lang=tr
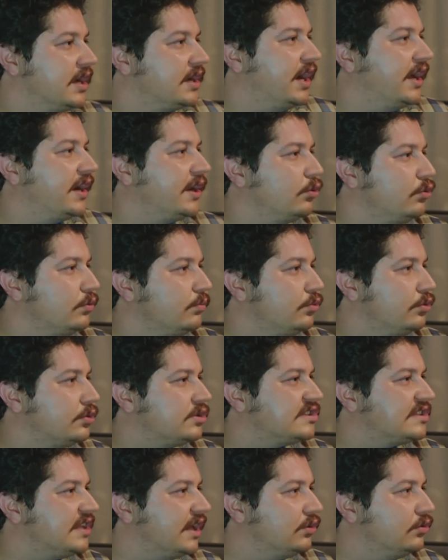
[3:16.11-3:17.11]

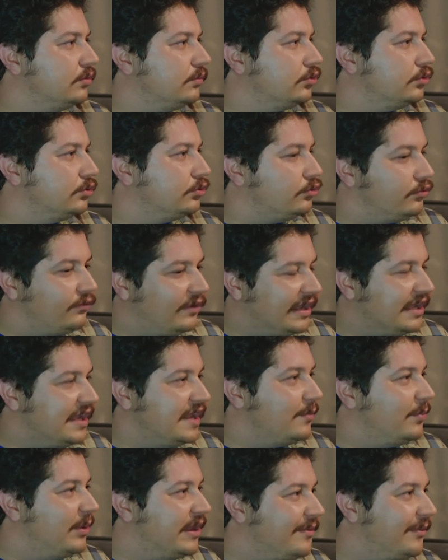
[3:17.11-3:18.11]
Karagümrük stadyumunun
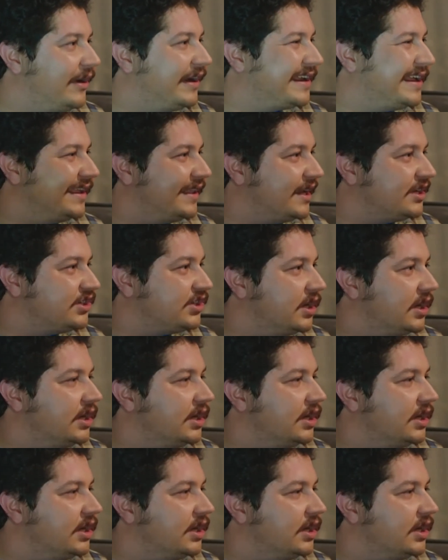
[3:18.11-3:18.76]
güvenliği benim arkadaş.